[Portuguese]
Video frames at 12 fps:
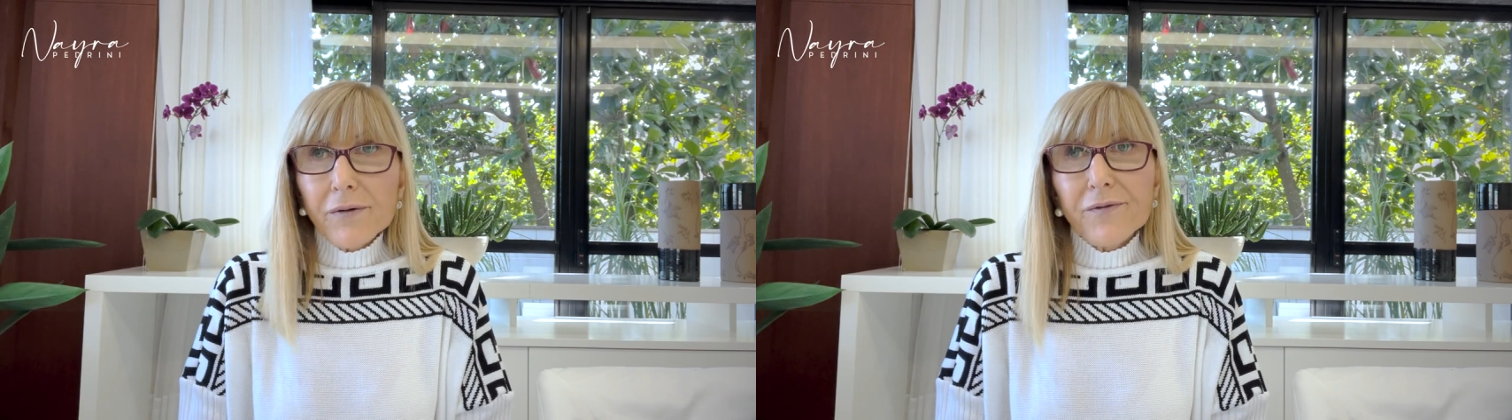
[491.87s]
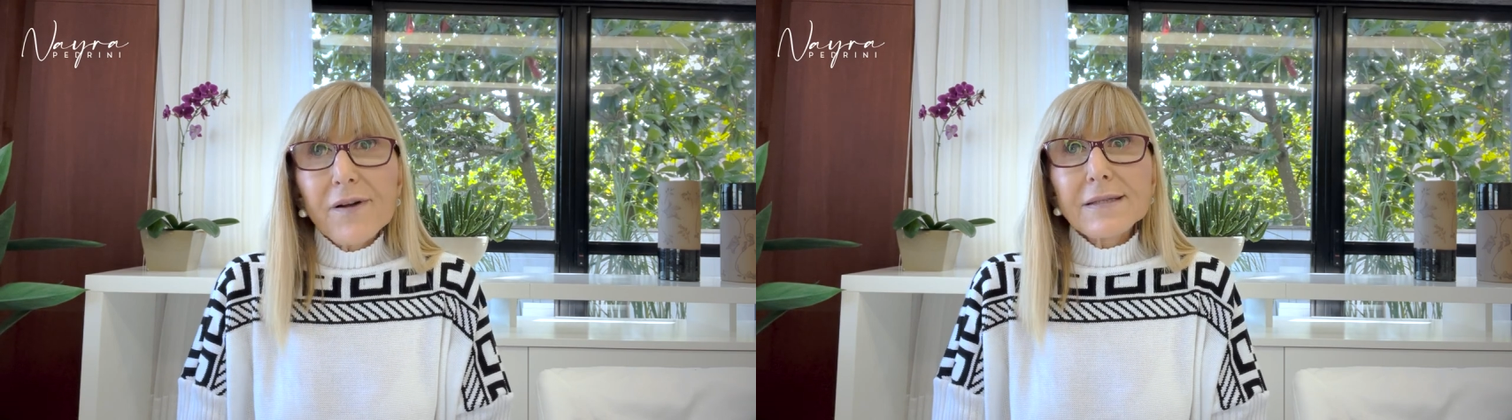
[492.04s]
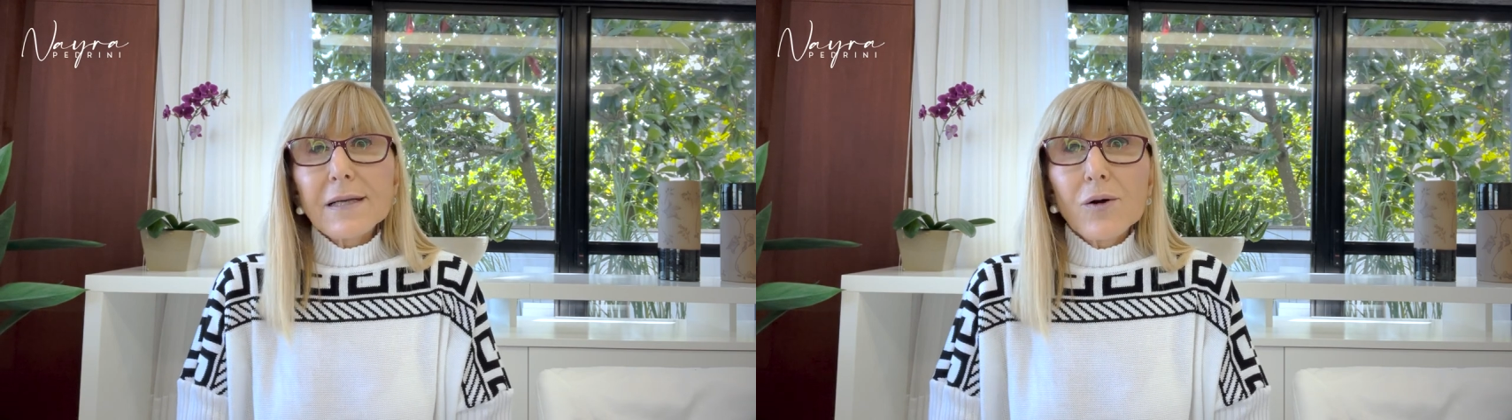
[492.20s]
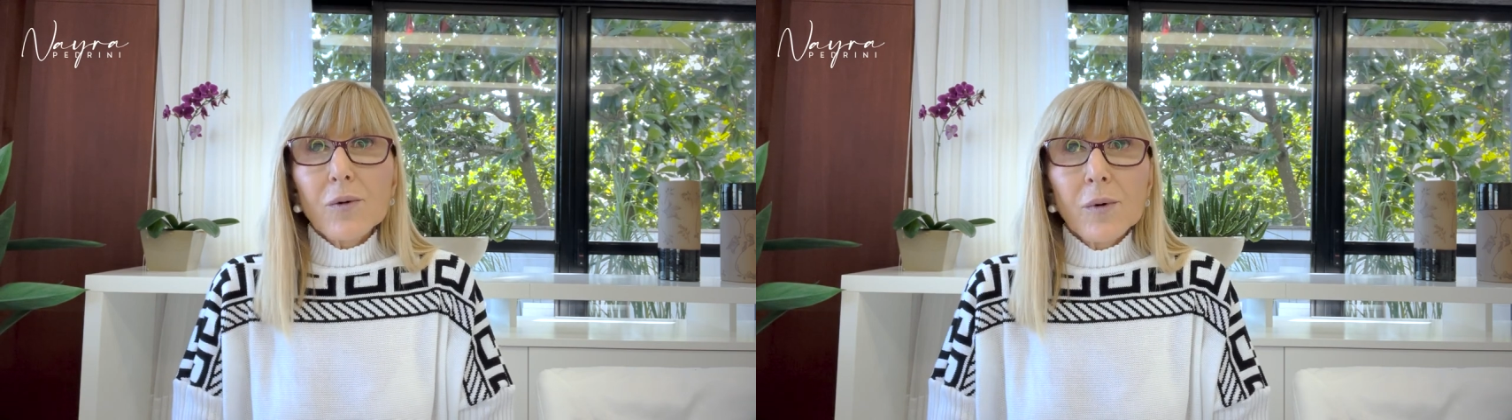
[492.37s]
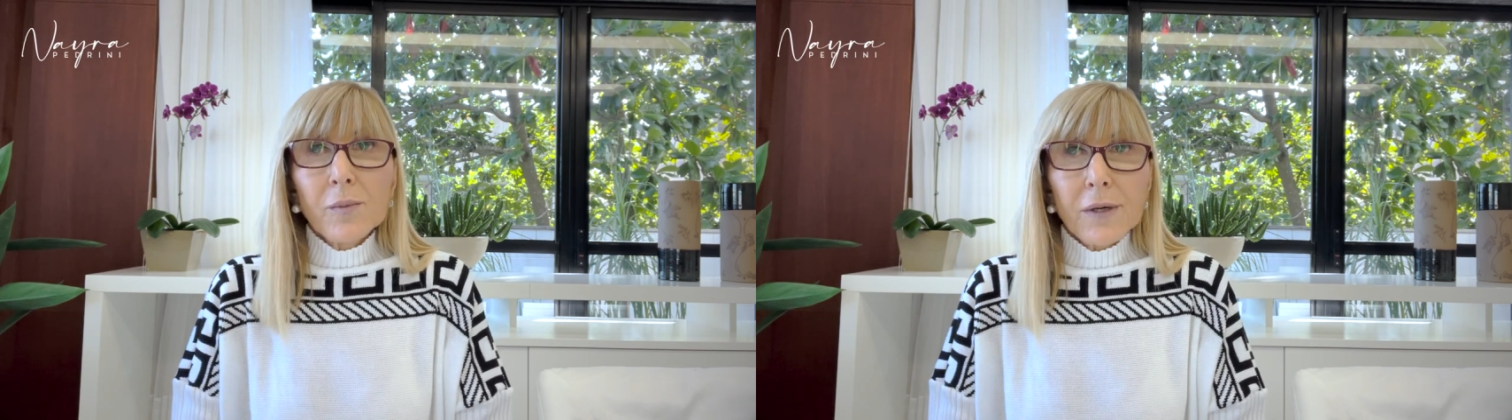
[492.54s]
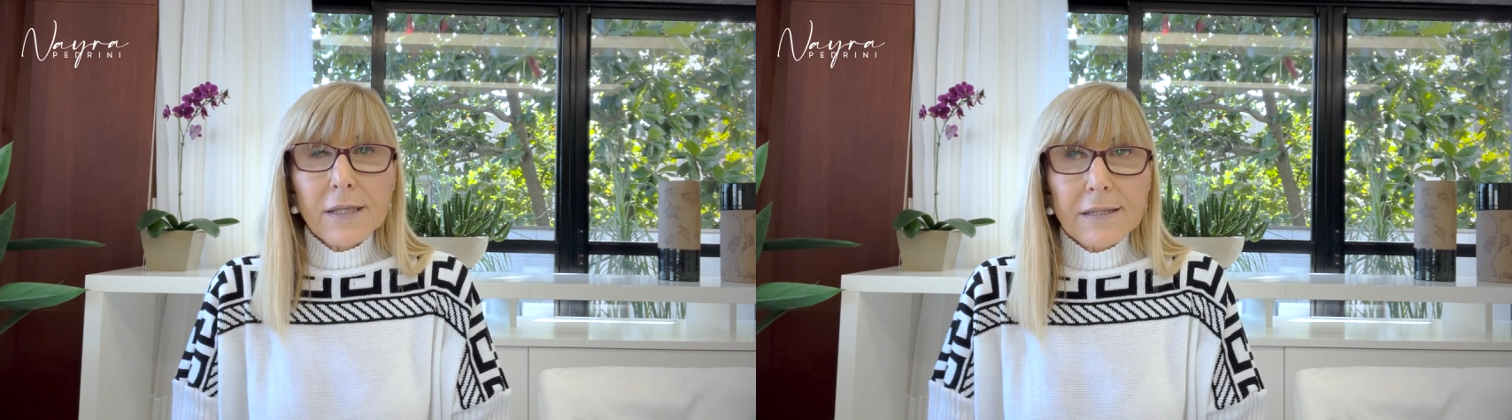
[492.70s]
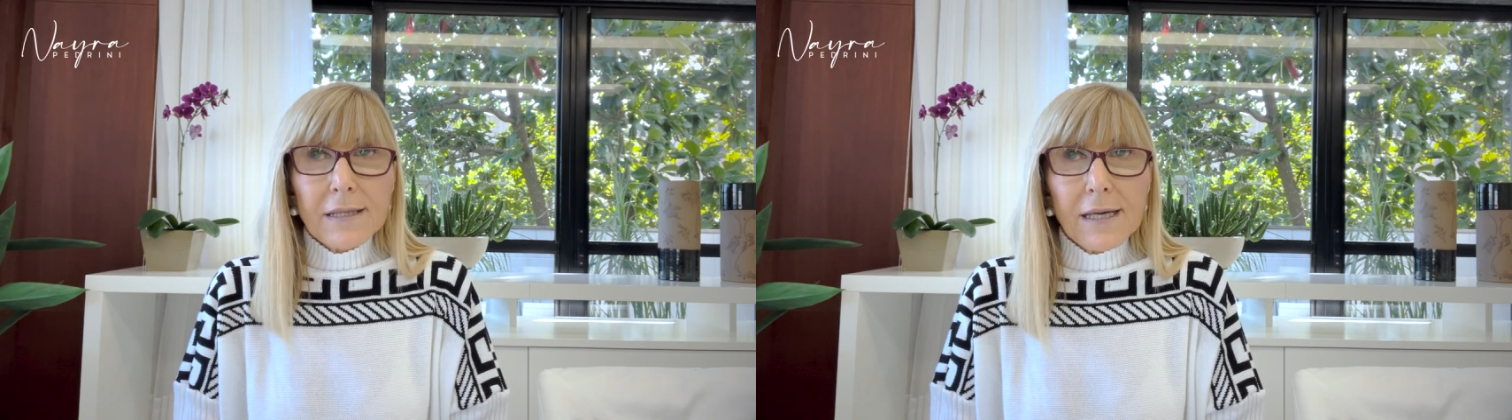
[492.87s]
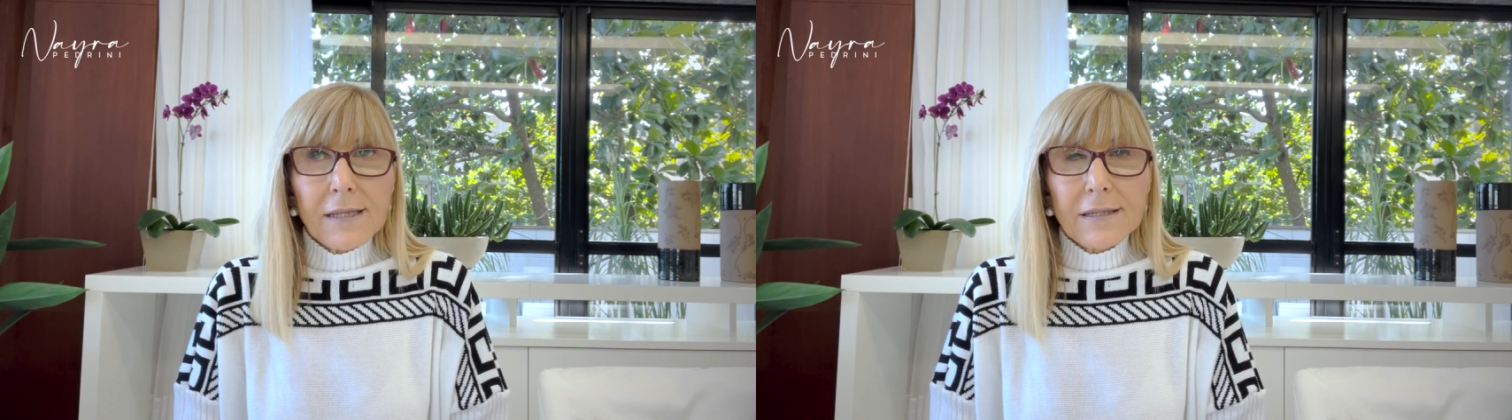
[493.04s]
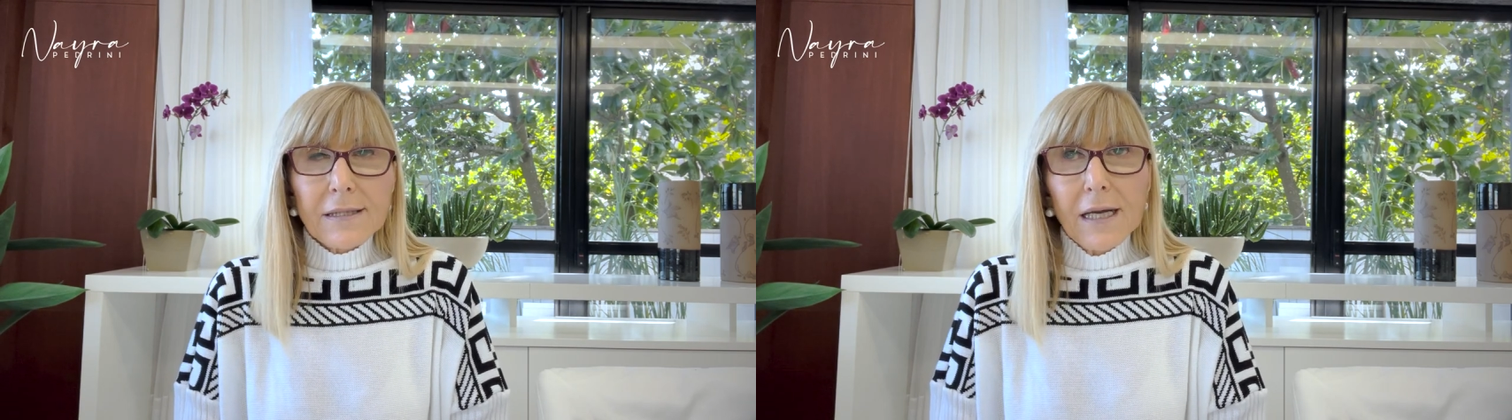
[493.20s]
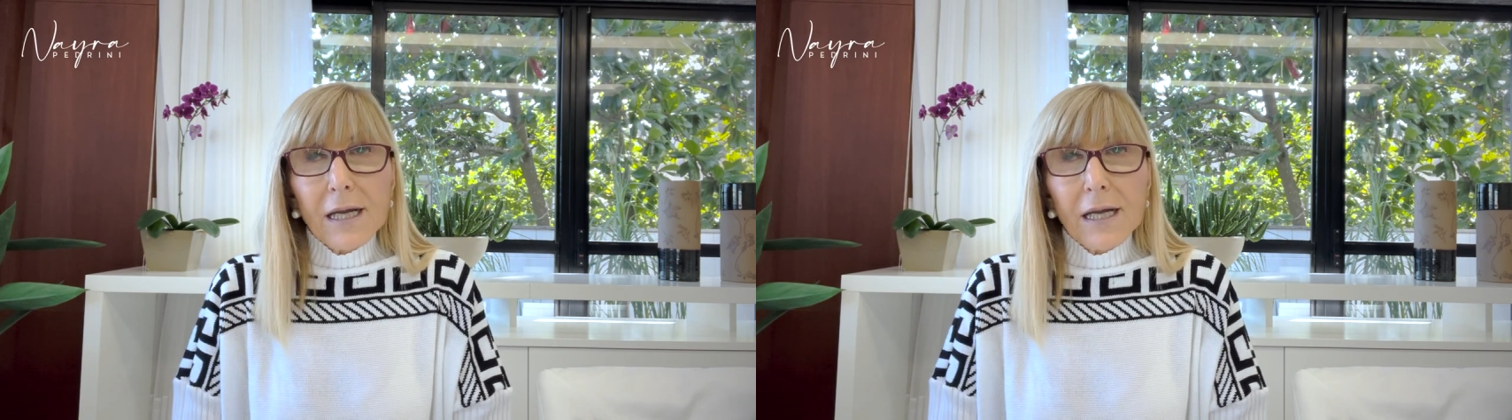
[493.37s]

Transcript: faça como Moisés.